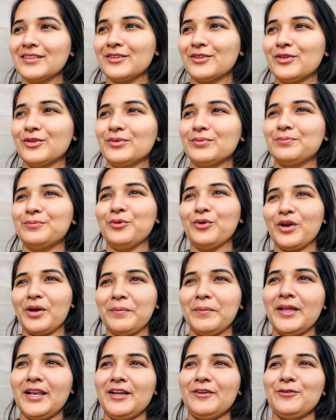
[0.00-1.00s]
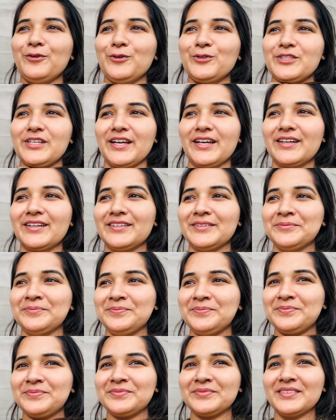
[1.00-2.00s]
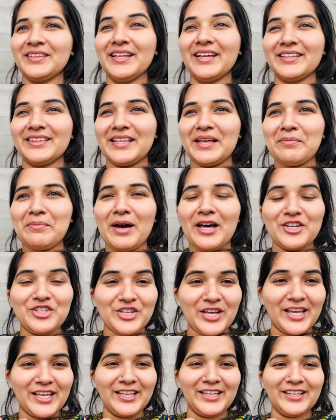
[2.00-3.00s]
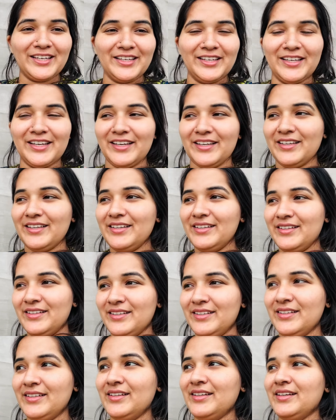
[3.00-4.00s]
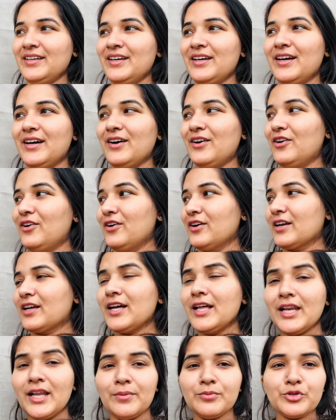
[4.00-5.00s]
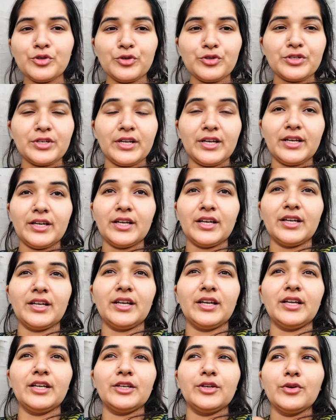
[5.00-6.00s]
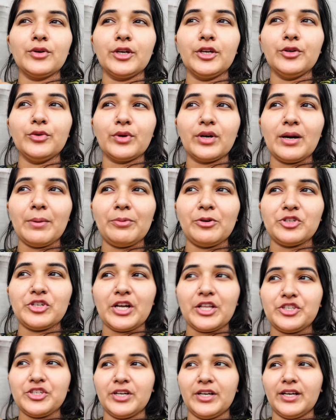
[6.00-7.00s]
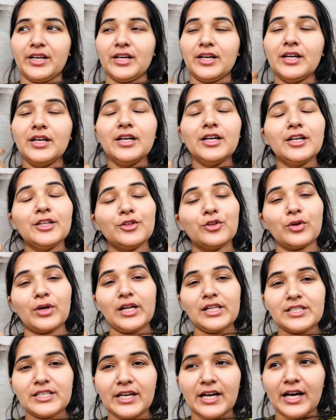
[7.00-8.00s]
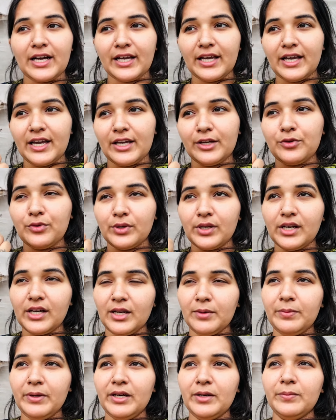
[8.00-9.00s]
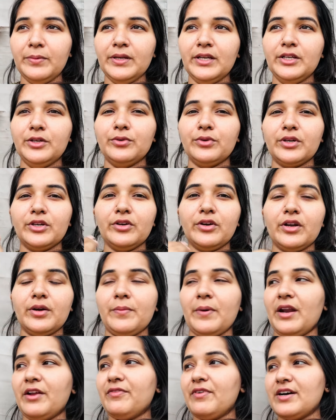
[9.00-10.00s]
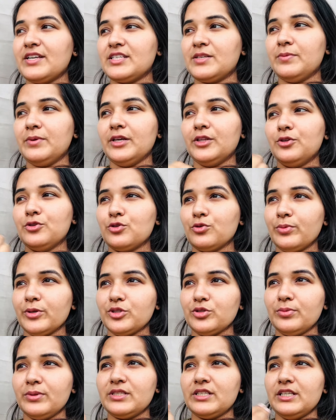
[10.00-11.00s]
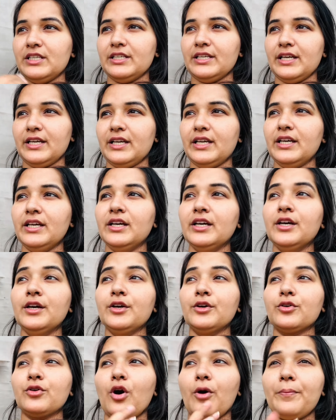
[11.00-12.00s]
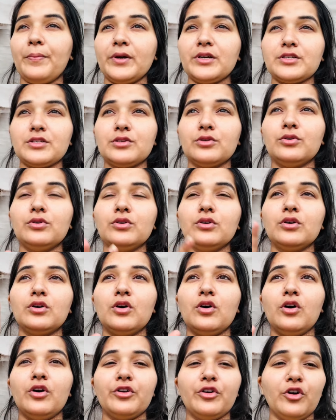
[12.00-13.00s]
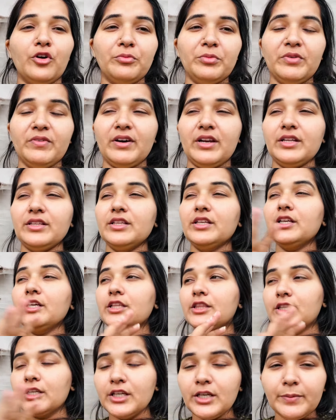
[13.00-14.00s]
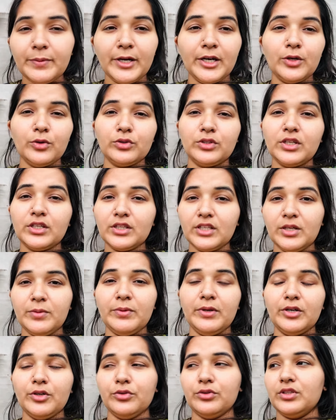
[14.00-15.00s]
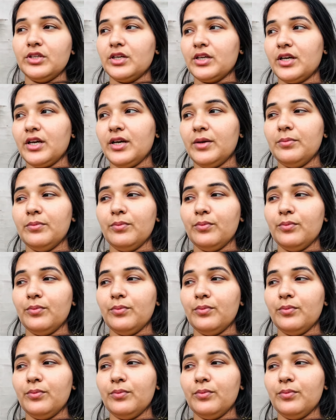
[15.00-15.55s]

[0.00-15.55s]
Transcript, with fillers: तो पूरा मेला वो हो जाएगा देखते हैं बारिश आएगी या नहीं आएगी और कल हम सोच रहे हैं क्योंकि युग का प्रसाद चढ़ेगा तो कल चढ़ा के आएँ क्योंकि कल भीड़ भी नहीं होगी और हमारा फास्ट भी है तो सुबह सुबह चले जाएंगे तो और परसों और नौमी वाले दिन इतनी भीड़ होती है इतनी भीड़ होती है कि